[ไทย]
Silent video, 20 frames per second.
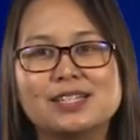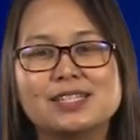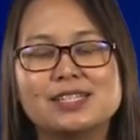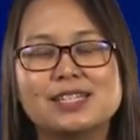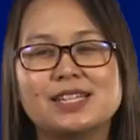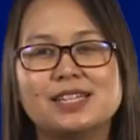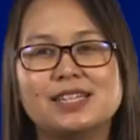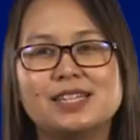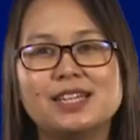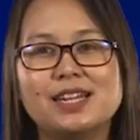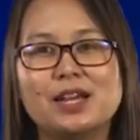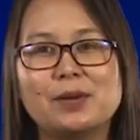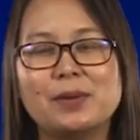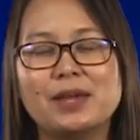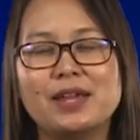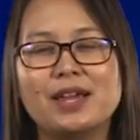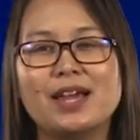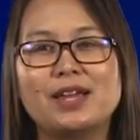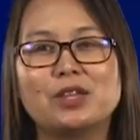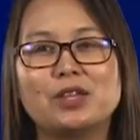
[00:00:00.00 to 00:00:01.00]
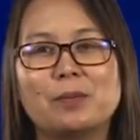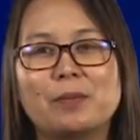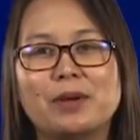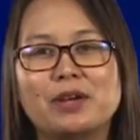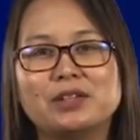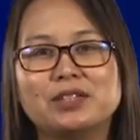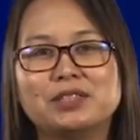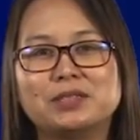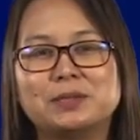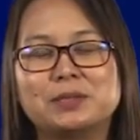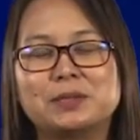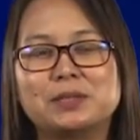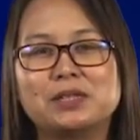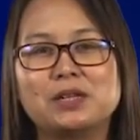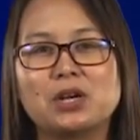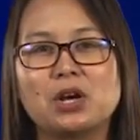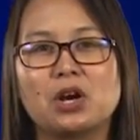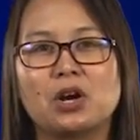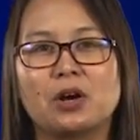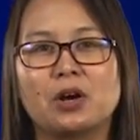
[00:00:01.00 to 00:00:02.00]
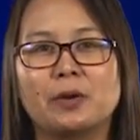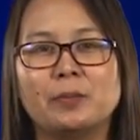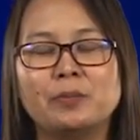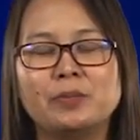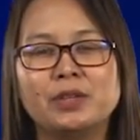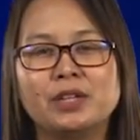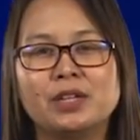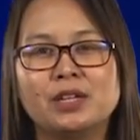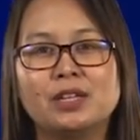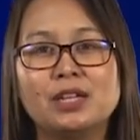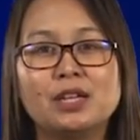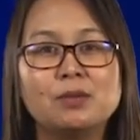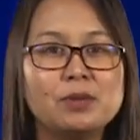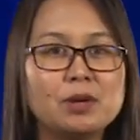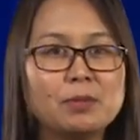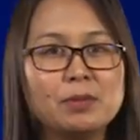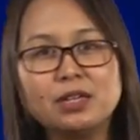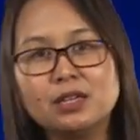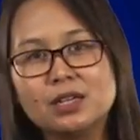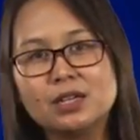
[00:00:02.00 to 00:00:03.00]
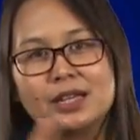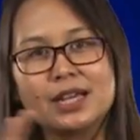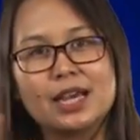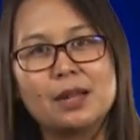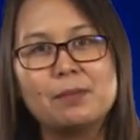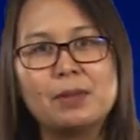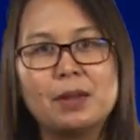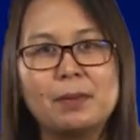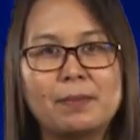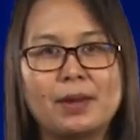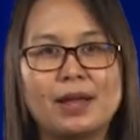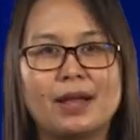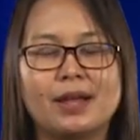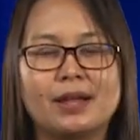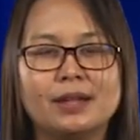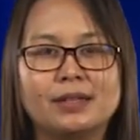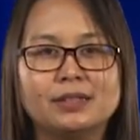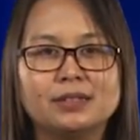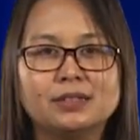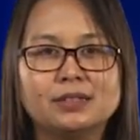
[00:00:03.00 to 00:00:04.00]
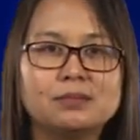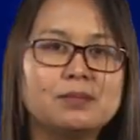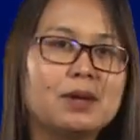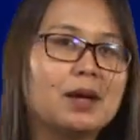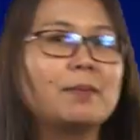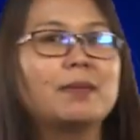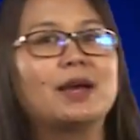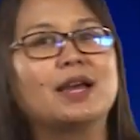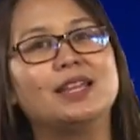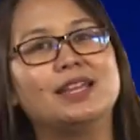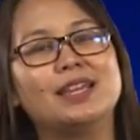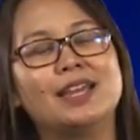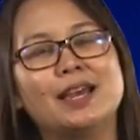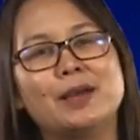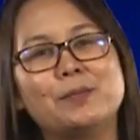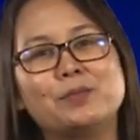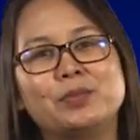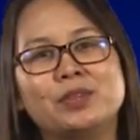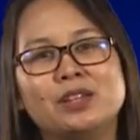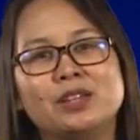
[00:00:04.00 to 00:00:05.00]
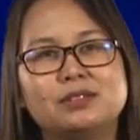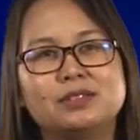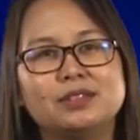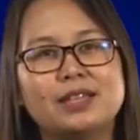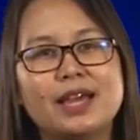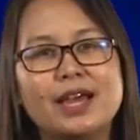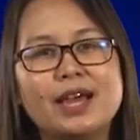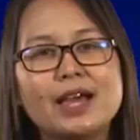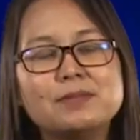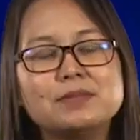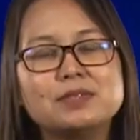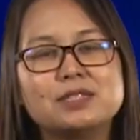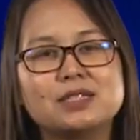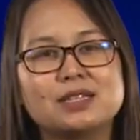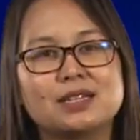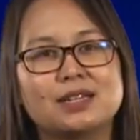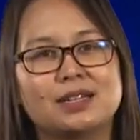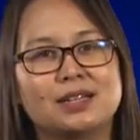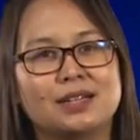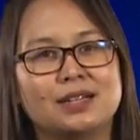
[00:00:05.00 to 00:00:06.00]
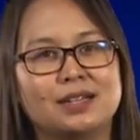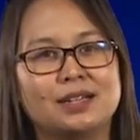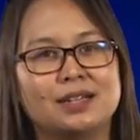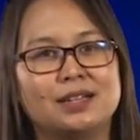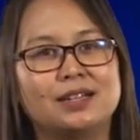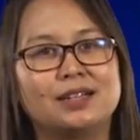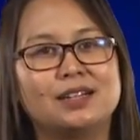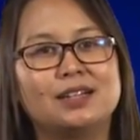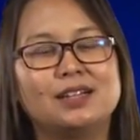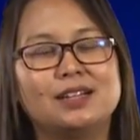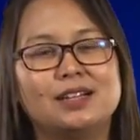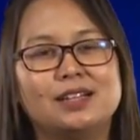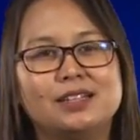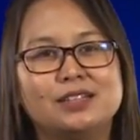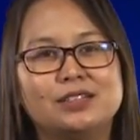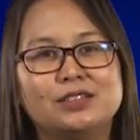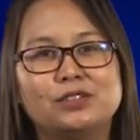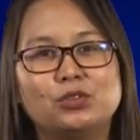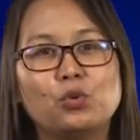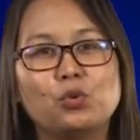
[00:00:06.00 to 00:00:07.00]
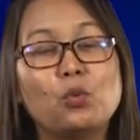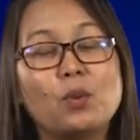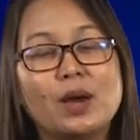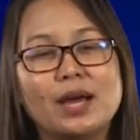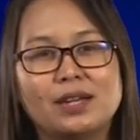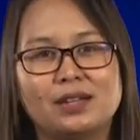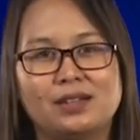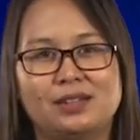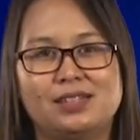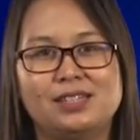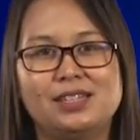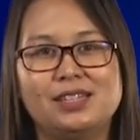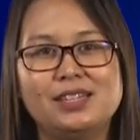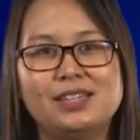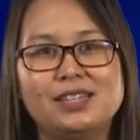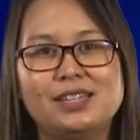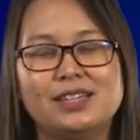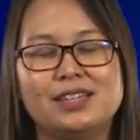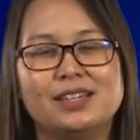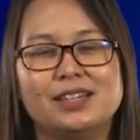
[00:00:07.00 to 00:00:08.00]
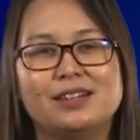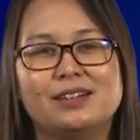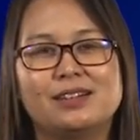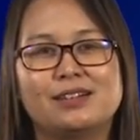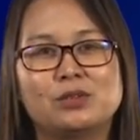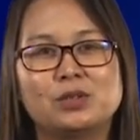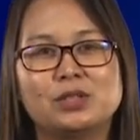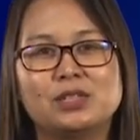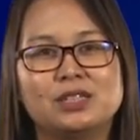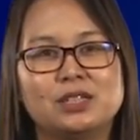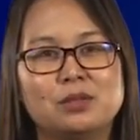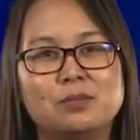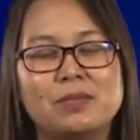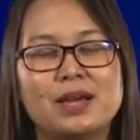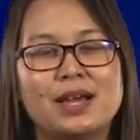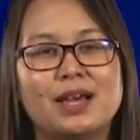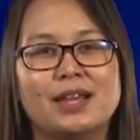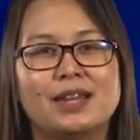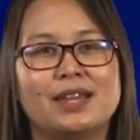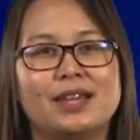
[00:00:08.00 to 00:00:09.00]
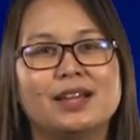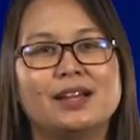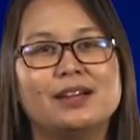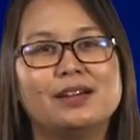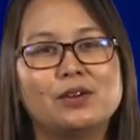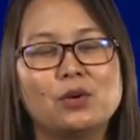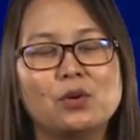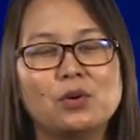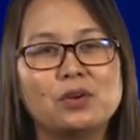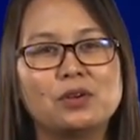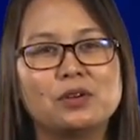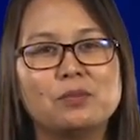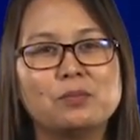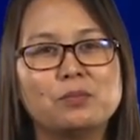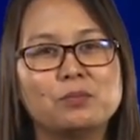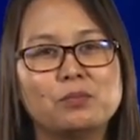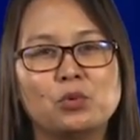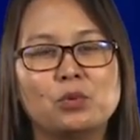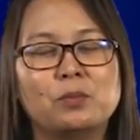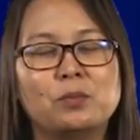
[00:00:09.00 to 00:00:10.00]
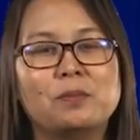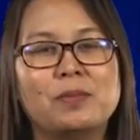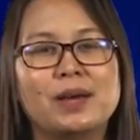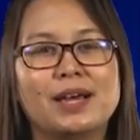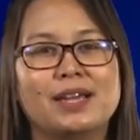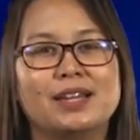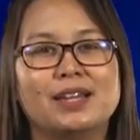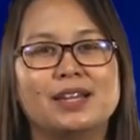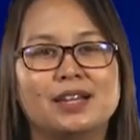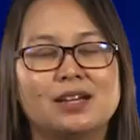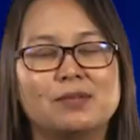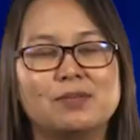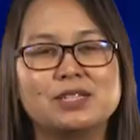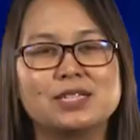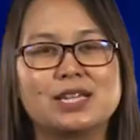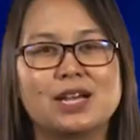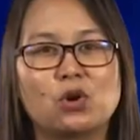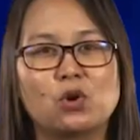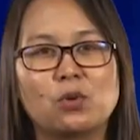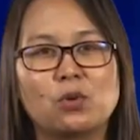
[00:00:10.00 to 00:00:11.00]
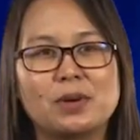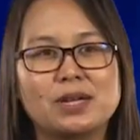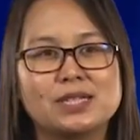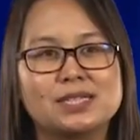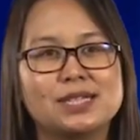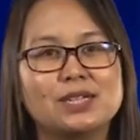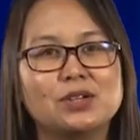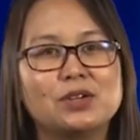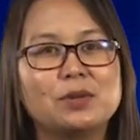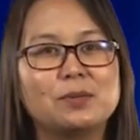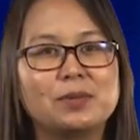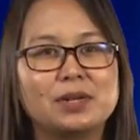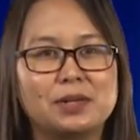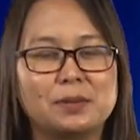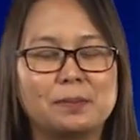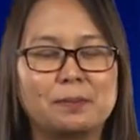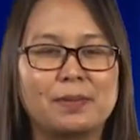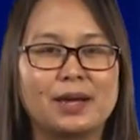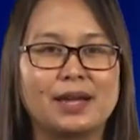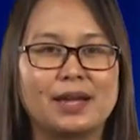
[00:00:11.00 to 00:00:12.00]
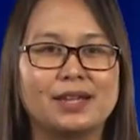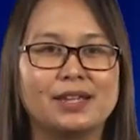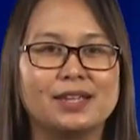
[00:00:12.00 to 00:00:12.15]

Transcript: สิ่งที่ทำง่ายๆต่อไปก็คือเรื่องของ ในเมื่อมันเกิดการเปลี่ยนแปลงขึ้นมากมายอย่างเงี้ย แทบจะทุกวันที่เราตื่นขึ้นมาเนี่ย โลกก็หมุนไปนะคะ ประชาคมอาเซียนก็ดำเนินไป